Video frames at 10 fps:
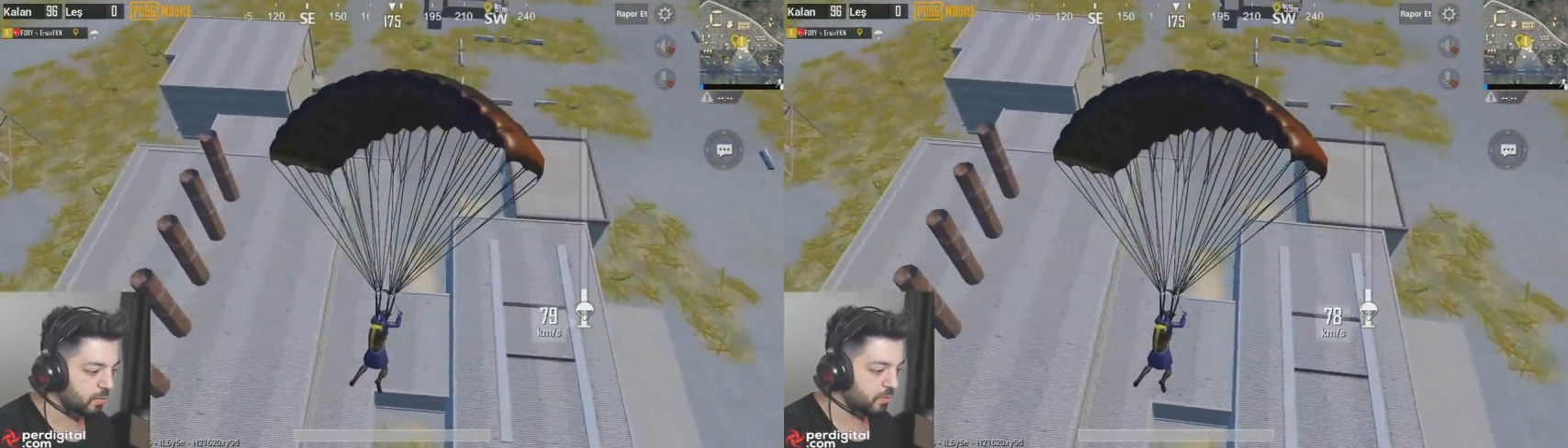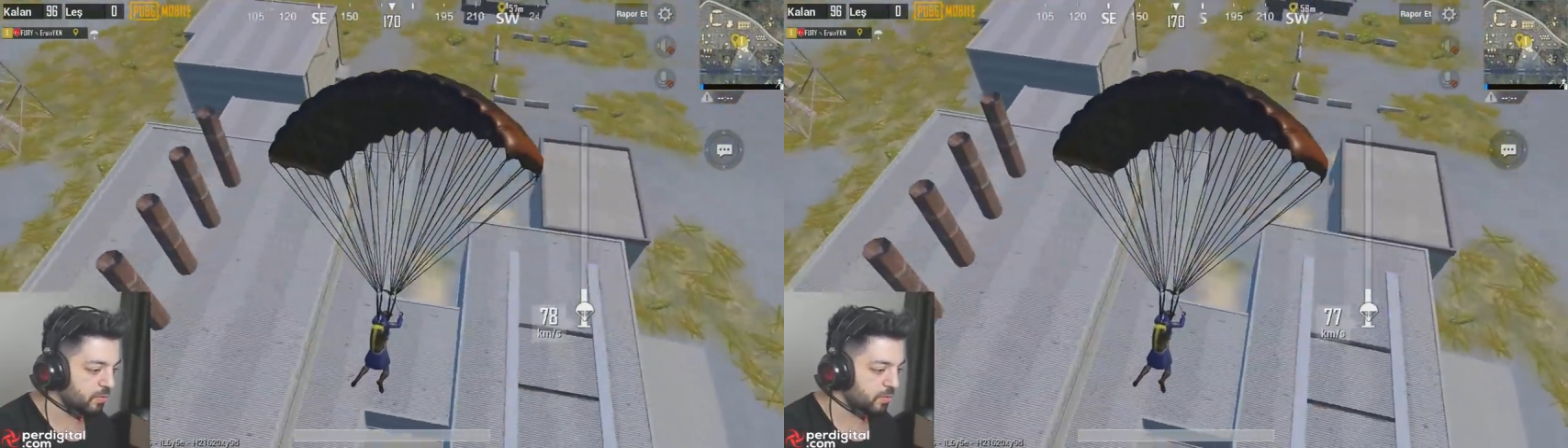
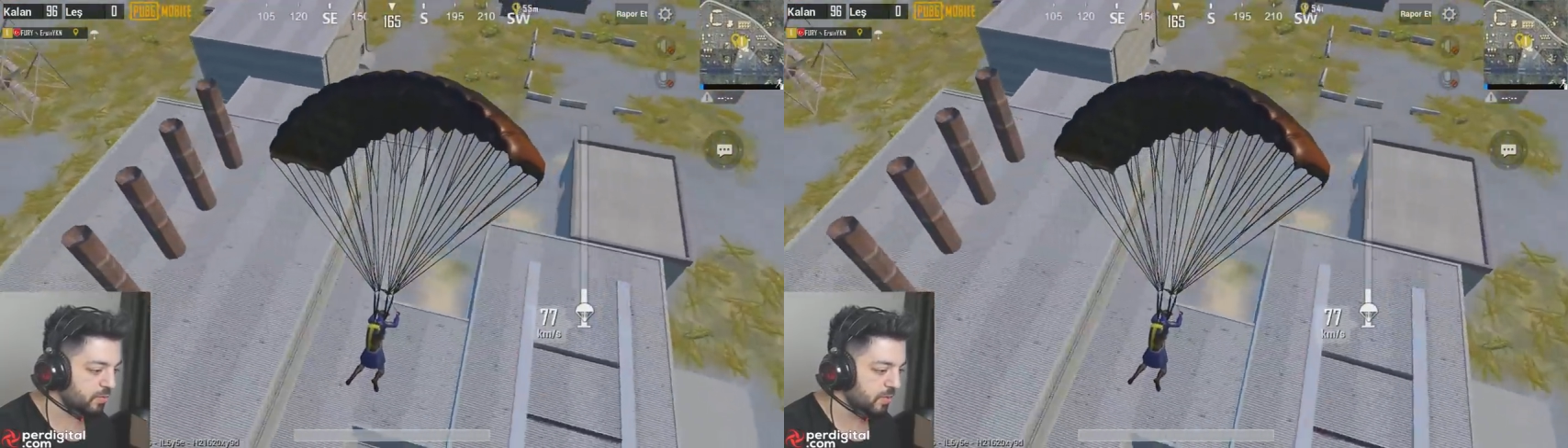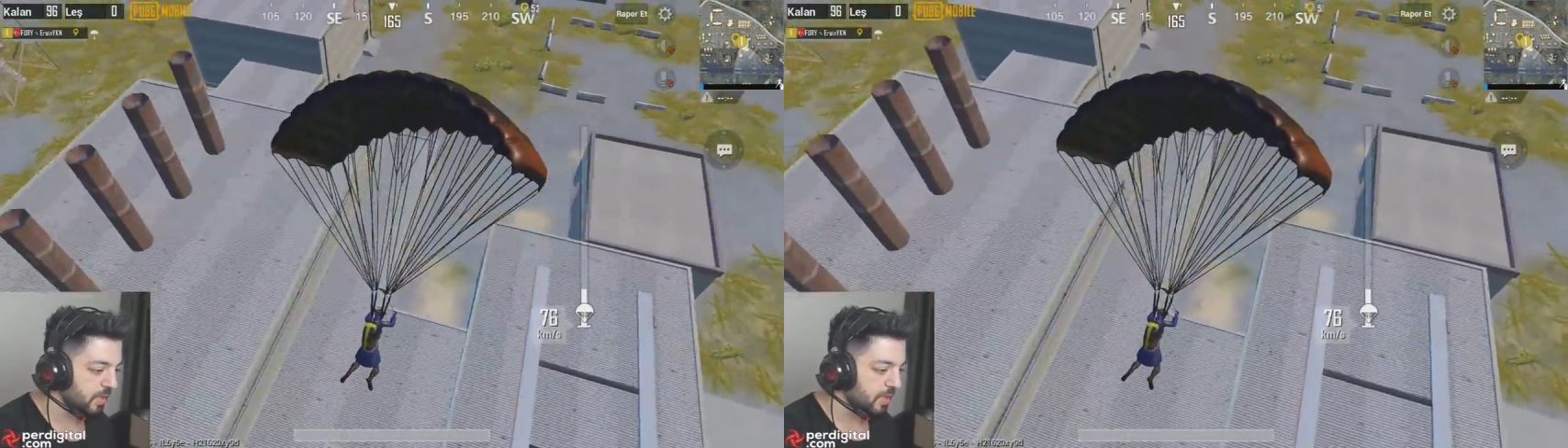
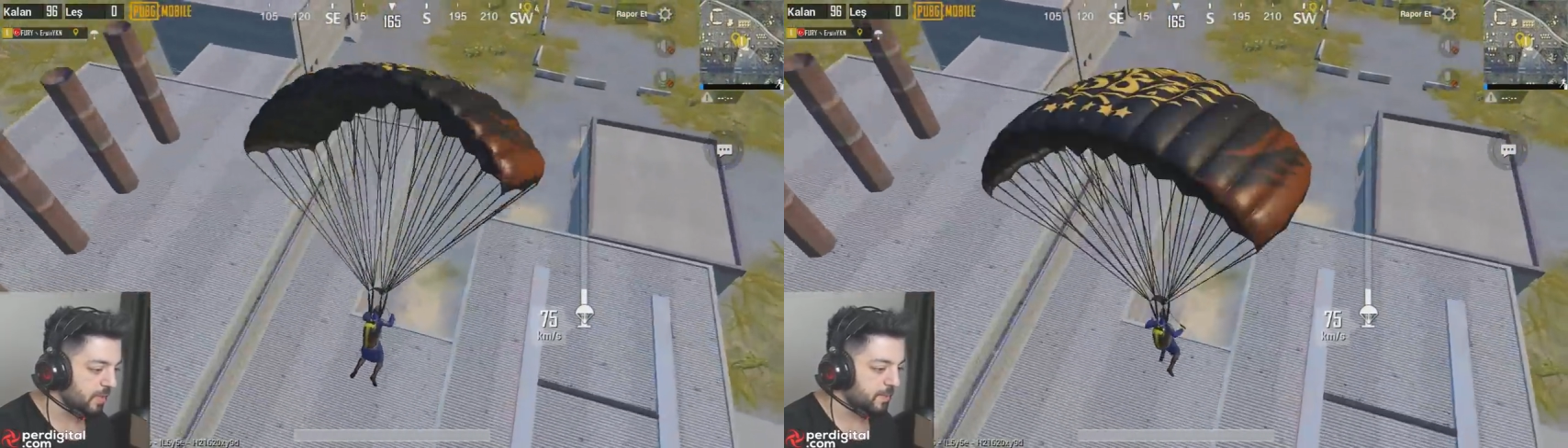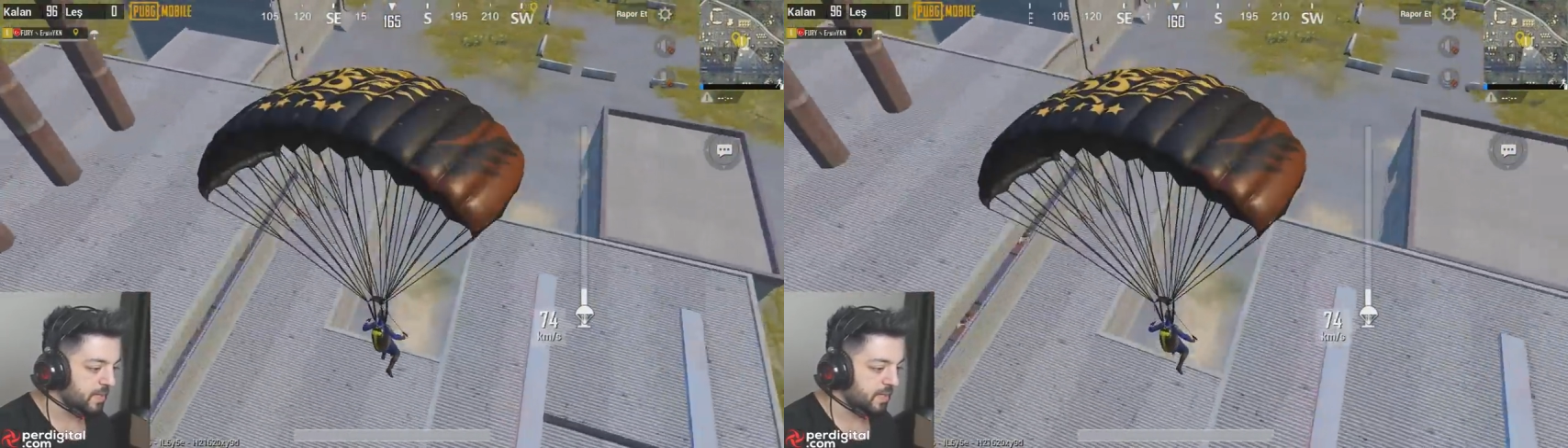gördünüz
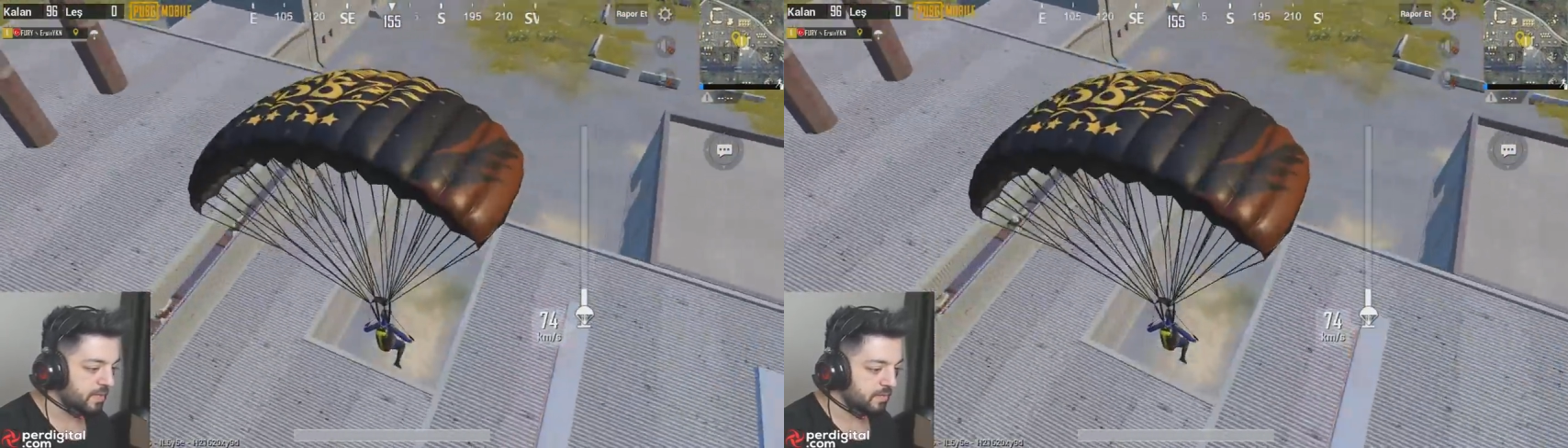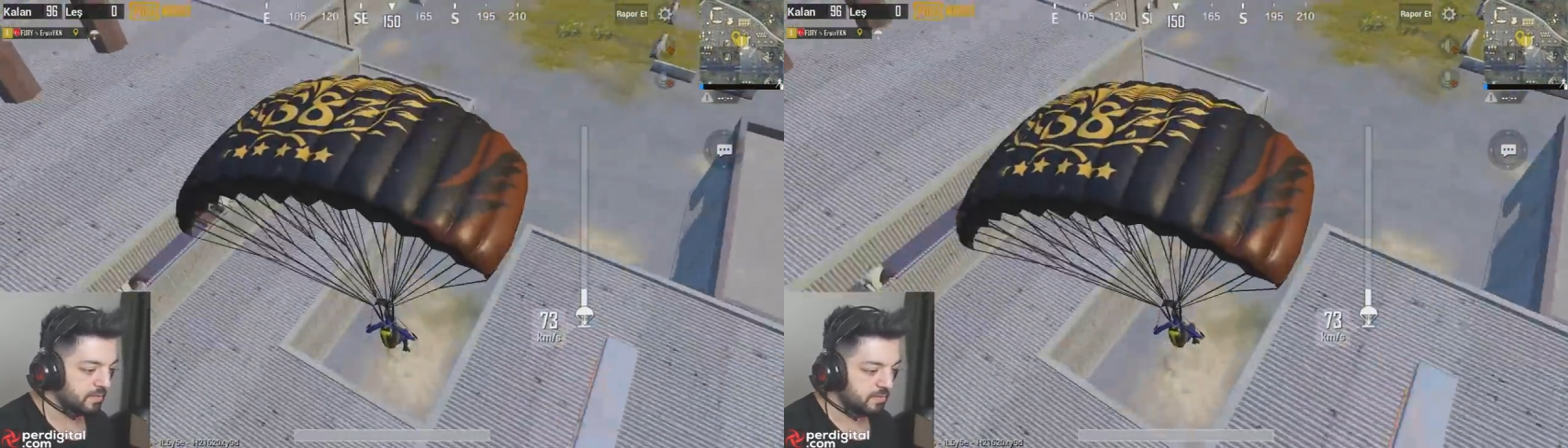Bir